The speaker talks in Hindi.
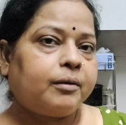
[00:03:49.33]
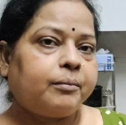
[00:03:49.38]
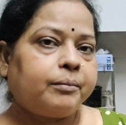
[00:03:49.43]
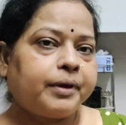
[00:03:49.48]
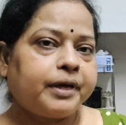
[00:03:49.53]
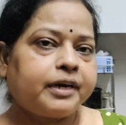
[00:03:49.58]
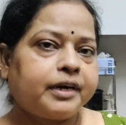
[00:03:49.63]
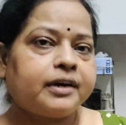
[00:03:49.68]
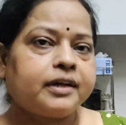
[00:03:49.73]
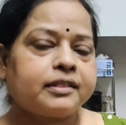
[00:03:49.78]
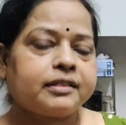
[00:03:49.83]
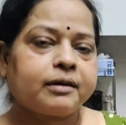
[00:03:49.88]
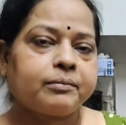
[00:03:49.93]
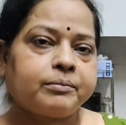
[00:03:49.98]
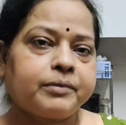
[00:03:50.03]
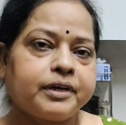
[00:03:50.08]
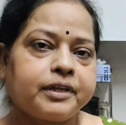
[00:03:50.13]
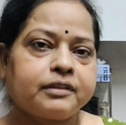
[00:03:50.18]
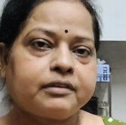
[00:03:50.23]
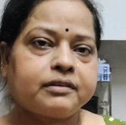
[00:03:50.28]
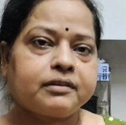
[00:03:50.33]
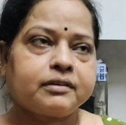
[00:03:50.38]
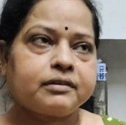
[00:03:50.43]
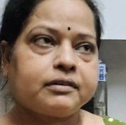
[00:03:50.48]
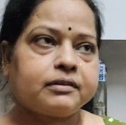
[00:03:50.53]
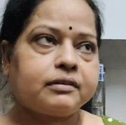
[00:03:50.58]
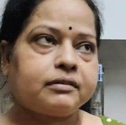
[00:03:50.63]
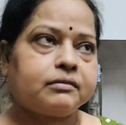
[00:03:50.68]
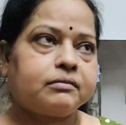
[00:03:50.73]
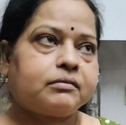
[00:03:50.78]
मेरी ना तबीयत
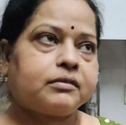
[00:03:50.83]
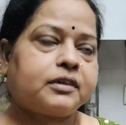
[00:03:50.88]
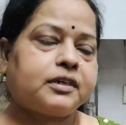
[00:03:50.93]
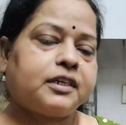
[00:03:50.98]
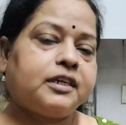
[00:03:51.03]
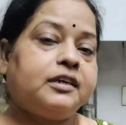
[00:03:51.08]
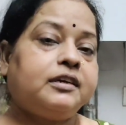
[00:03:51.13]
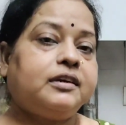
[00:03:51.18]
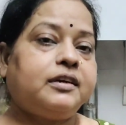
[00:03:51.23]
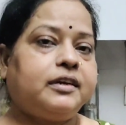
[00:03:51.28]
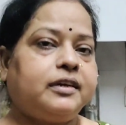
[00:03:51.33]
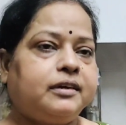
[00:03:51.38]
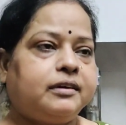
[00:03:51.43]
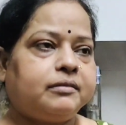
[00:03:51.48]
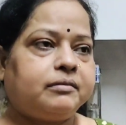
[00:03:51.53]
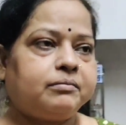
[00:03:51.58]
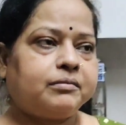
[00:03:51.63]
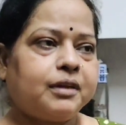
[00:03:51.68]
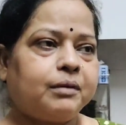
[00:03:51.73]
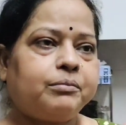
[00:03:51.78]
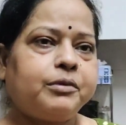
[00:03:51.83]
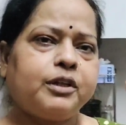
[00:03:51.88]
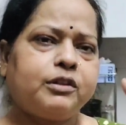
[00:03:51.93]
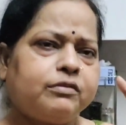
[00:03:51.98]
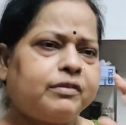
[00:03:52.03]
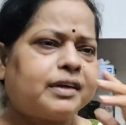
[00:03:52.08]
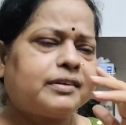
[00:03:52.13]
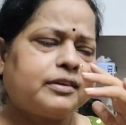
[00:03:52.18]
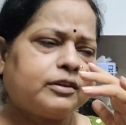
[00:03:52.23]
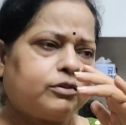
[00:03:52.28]
ठीक नहीं है तबीयत
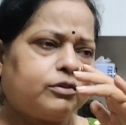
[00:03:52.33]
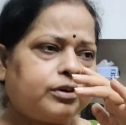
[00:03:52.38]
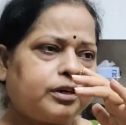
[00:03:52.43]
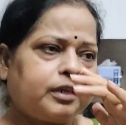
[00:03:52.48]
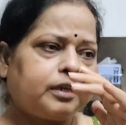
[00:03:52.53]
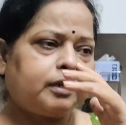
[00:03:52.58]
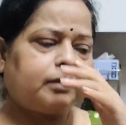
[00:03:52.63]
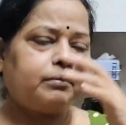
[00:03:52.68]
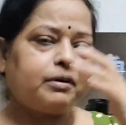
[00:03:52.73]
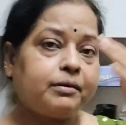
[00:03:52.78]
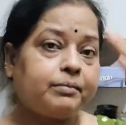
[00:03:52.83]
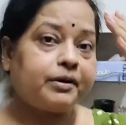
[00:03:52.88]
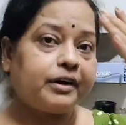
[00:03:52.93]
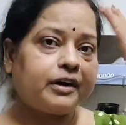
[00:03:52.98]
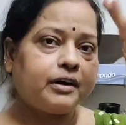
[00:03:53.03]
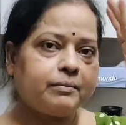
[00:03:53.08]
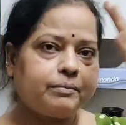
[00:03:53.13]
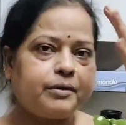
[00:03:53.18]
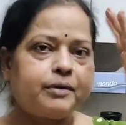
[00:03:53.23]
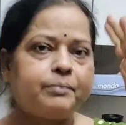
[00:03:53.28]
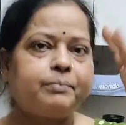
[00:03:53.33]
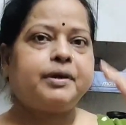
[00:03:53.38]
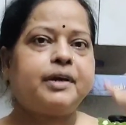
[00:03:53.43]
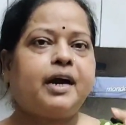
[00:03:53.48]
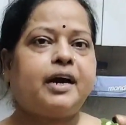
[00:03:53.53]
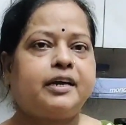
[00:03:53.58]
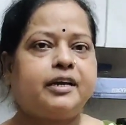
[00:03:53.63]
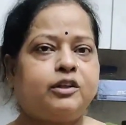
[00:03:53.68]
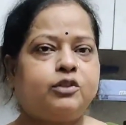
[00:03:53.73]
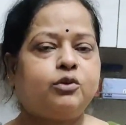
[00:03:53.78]
वैसे तो ठीक है बट मेरा ना बीपी
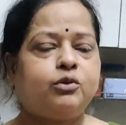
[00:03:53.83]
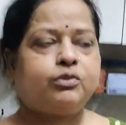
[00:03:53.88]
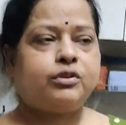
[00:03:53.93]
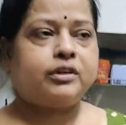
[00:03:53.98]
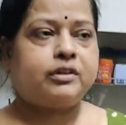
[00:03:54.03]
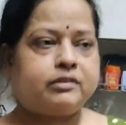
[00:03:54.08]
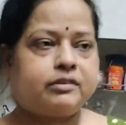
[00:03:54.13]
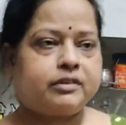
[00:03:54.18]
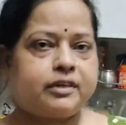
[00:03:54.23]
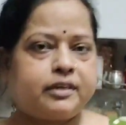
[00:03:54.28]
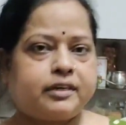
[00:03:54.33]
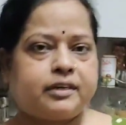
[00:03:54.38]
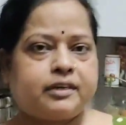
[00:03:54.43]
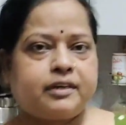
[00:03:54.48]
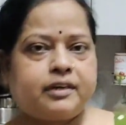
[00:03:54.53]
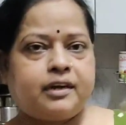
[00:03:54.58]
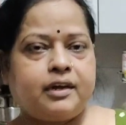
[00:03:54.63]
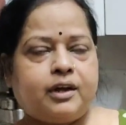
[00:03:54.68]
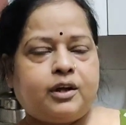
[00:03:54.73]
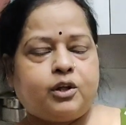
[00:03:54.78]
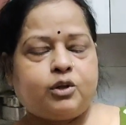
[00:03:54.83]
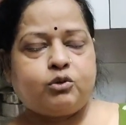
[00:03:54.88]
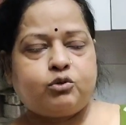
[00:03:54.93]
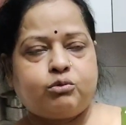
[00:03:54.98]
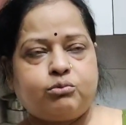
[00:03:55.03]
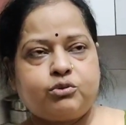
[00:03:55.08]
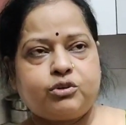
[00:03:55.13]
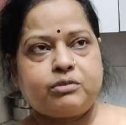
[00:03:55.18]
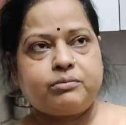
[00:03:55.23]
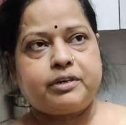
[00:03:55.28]
हाई है दो दिन से तो
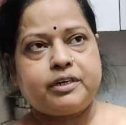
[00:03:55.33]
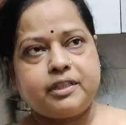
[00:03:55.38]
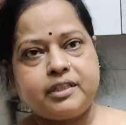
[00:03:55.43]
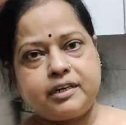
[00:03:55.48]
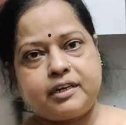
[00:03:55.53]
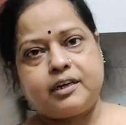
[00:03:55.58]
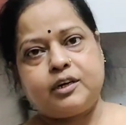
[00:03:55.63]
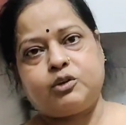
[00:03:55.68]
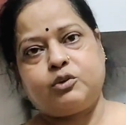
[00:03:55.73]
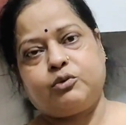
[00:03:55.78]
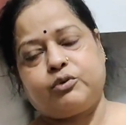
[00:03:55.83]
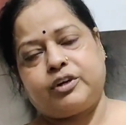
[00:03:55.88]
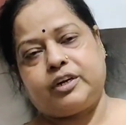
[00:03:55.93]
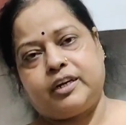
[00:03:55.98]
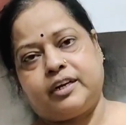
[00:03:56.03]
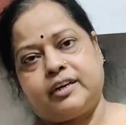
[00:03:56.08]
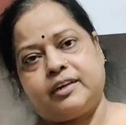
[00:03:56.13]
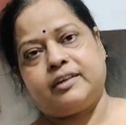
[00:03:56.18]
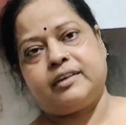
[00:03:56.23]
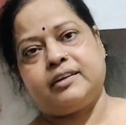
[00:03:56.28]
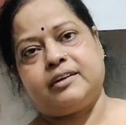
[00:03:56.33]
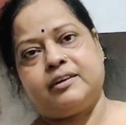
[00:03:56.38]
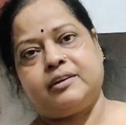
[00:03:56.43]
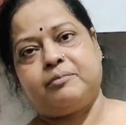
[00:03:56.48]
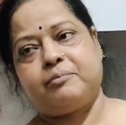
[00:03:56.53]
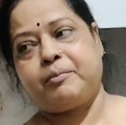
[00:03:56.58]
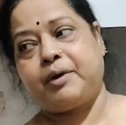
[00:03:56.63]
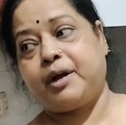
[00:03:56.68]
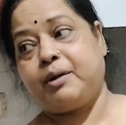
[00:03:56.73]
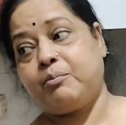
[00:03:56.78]
मुझे बड़ी दिक्कत हो रही है
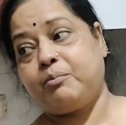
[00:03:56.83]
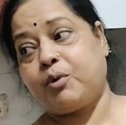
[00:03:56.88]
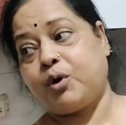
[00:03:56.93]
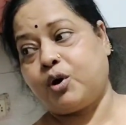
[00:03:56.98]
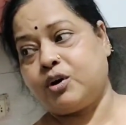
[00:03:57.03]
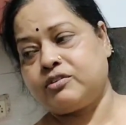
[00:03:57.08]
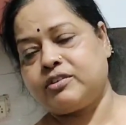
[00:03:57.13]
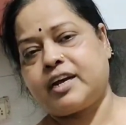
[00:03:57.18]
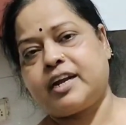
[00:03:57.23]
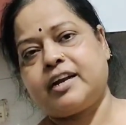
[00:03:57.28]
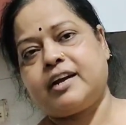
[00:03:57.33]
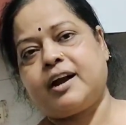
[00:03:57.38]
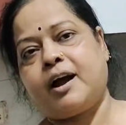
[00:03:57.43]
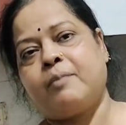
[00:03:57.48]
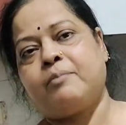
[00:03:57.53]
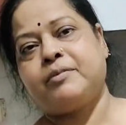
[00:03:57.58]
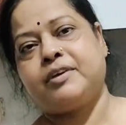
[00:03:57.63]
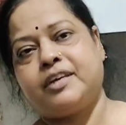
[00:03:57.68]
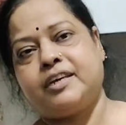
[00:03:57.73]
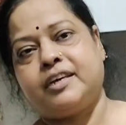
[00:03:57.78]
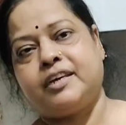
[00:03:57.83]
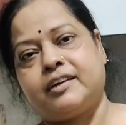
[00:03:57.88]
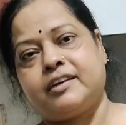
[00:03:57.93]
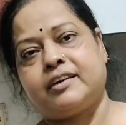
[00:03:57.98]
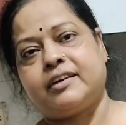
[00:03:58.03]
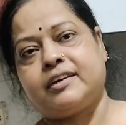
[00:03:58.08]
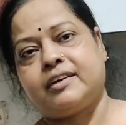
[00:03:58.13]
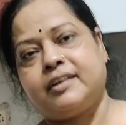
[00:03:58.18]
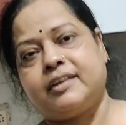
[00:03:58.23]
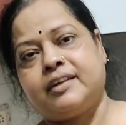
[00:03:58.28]
मैंने बहुत सारे काम किए
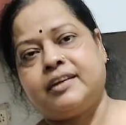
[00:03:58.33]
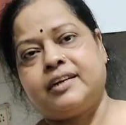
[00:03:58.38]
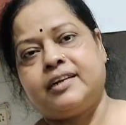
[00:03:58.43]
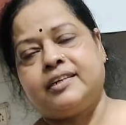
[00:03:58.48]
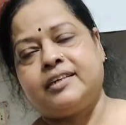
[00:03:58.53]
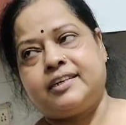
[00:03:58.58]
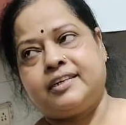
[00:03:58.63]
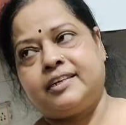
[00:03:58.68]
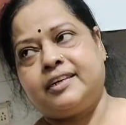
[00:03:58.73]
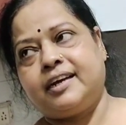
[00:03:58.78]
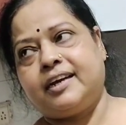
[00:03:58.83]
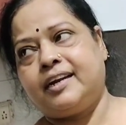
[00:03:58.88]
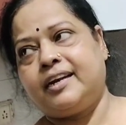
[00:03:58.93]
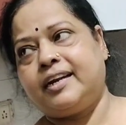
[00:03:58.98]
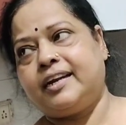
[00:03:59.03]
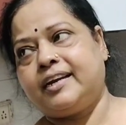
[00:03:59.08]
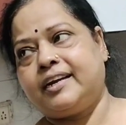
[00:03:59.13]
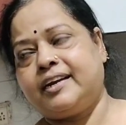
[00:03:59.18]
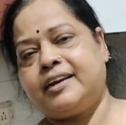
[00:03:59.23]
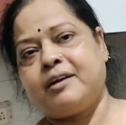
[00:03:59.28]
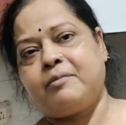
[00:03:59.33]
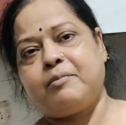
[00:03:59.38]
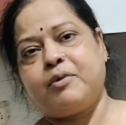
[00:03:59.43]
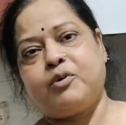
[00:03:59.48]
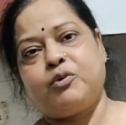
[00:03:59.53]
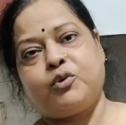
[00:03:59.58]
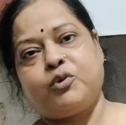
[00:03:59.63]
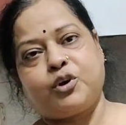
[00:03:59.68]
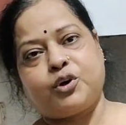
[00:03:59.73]
ठीक है लेकिन ना मैं उनको